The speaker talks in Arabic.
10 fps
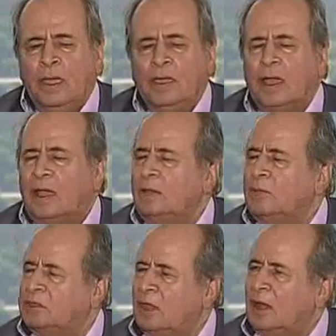هي
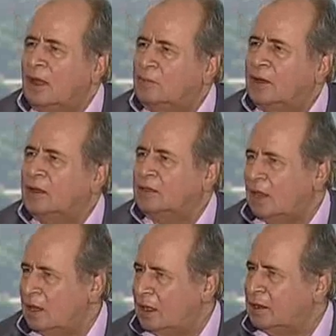كلمة تل العمارنة
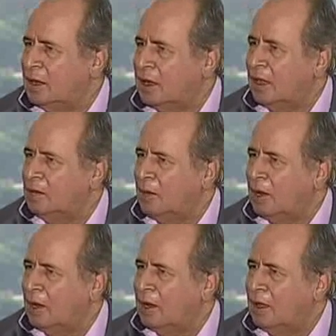تل هي الكلمة
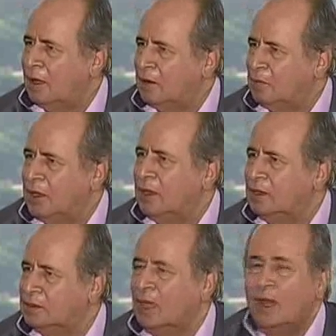
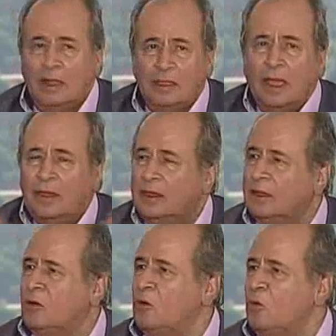العربية تل
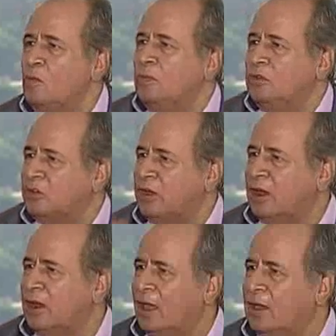تعني كوم
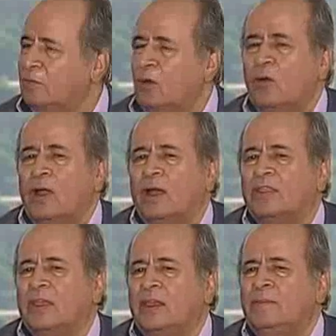إشارة إلى أي
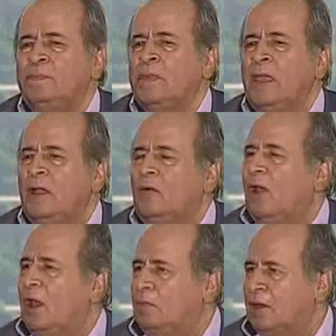موقع أثري
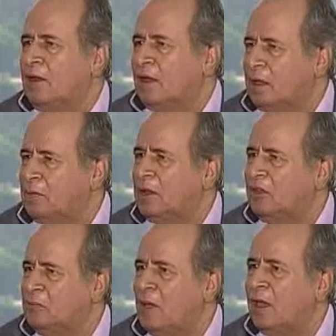والعمرنة
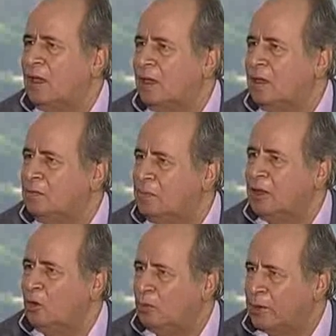قبيلة اسمها
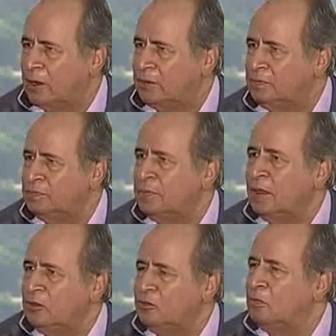بني عمران
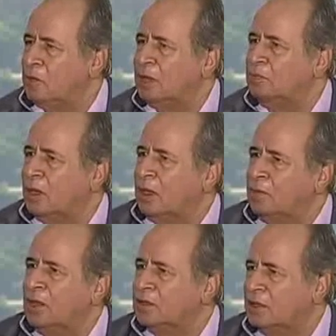سميت
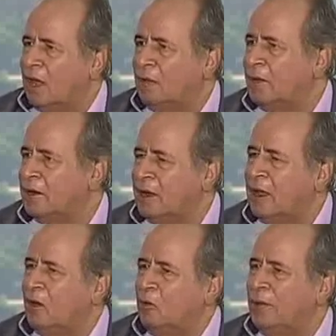بقبيلة العمرنة
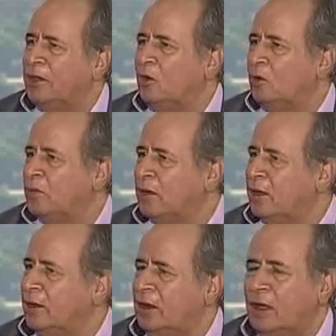أو بني
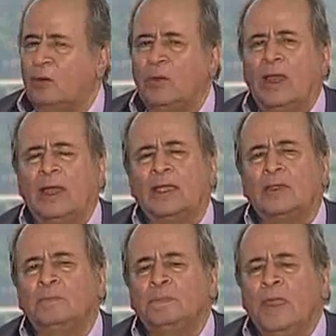عمران أو إلى آخره